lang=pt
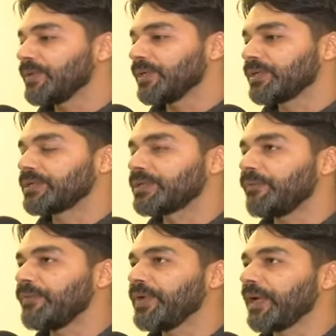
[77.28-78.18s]
às vezes
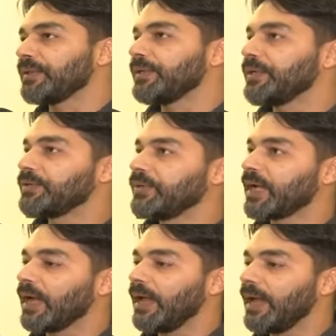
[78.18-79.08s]
fica triste,
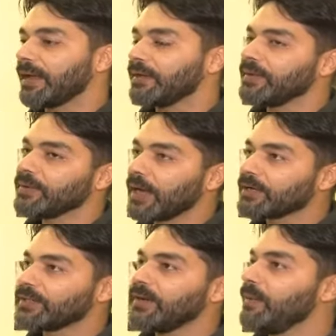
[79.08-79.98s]
fica alegre, e o
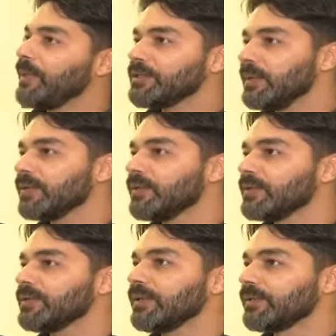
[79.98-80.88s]
cachorro é a mesma
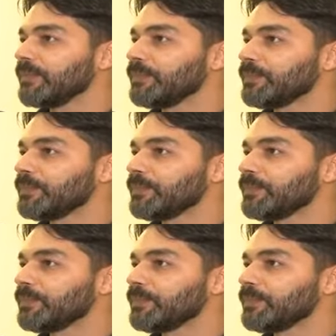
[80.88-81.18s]
coisa, né?